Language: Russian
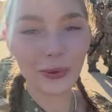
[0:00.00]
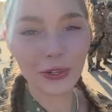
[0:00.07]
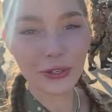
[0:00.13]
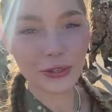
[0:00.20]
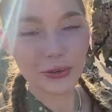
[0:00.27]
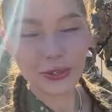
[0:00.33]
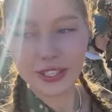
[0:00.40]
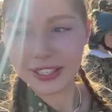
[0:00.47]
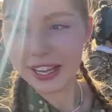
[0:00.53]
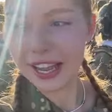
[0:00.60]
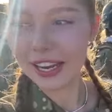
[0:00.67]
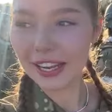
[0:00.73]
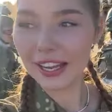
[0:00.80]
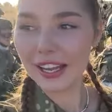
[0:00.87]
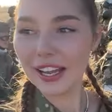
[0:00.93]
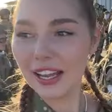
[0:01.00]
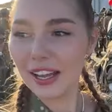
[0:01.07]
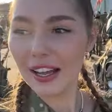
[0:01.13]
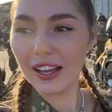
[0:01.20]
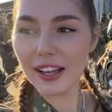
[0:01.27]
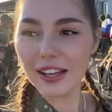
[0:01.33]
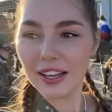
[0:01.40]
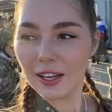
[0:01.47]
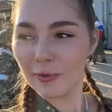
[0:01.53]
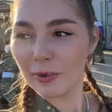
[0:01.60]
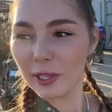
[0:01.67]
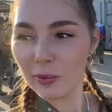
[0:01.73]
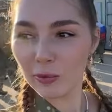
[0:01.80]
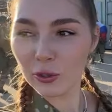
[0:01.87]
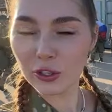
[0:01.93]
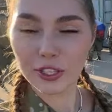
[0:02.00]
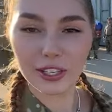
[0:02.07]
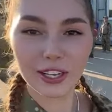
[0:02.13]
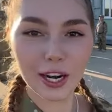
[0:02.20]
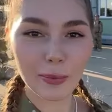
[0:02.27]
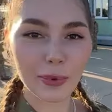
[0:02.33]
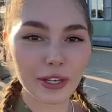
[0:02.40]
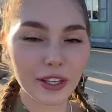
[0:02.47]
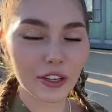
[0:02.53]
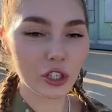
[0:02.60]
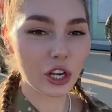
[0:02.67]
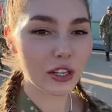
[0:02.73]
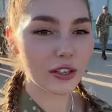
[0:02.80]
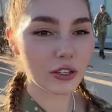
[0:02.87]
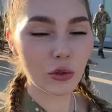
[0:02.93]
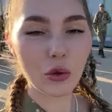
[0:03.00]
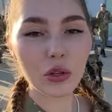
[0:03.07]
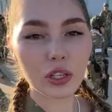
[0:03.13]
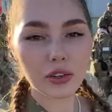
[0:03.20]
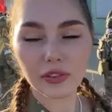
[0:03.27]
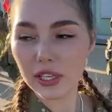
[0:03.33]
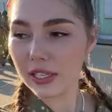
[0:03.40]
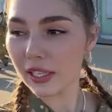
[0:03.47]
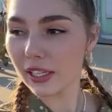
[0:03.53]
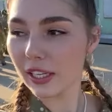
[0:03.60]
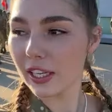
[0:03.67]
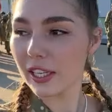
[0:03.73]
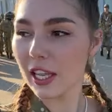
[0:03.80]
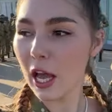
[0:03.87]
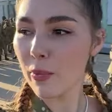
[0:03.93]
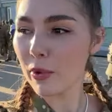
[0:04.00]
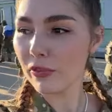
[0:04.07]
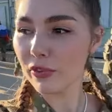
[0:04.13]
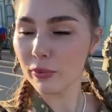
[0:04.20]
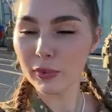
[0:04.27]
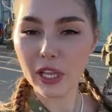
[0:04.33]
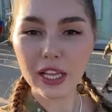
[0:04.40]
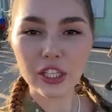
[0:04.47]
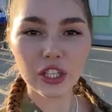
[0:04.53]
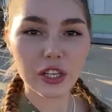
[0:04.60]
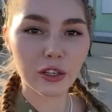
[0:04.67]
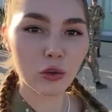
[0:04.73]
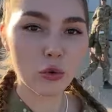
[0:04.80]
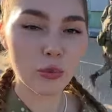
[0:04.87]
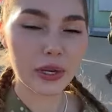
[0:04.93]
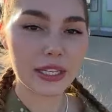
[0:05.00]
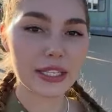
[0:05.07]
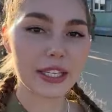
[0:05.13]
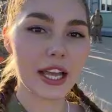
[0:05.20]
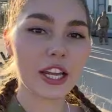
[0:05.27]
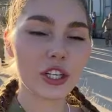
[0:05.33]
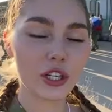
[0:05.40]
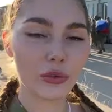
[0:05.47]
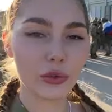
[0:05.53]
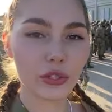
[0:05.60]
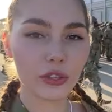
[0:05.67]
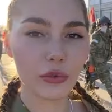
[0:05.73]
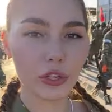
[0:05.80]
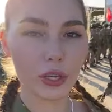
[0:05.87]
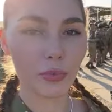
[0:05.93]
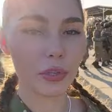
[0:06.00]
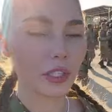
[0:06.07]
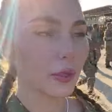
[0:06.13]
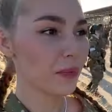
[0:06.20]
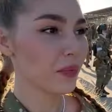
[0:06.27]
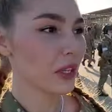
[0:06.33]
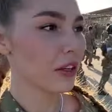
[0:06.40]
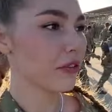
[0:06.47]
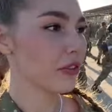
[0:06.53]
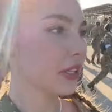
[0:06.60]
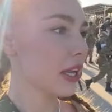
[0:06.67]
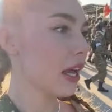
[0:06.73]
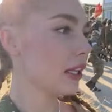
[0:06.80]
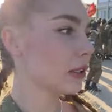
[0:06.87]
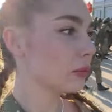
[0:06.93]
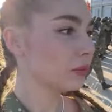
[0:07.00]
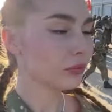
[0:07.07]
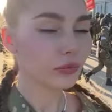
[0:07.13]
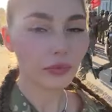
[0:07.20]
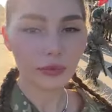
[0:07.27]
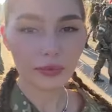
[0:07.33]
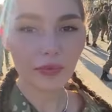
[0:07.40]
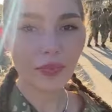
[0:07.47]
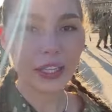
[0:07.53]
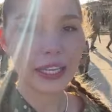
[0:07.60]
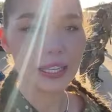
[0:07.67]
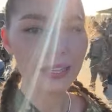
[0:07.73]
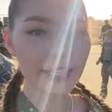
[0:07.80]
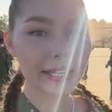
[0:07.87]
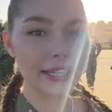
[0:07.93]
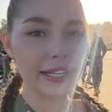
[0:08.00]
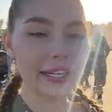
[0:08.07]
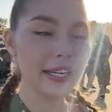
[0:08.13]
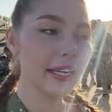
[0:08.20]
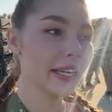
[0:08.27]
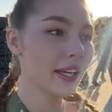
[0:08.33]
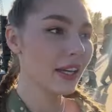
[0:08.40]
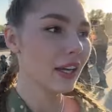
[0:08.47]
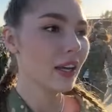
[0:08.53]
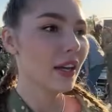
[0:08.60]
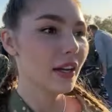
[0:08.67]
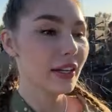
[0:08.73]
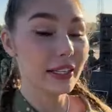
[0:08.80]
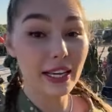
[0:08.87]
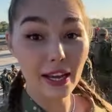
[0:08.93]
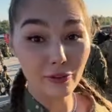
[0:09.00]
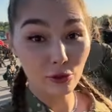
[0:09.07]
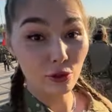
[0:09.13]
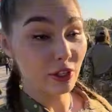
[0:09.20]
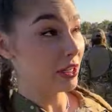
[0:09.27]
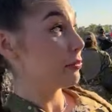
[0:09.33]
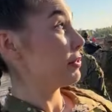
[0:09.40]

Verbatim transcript: очень устали, э, потому что игра продолжалась долго, в несколько этапов, и младшая группа, и старшая. Вот сегодня был финал этой игры. Я все это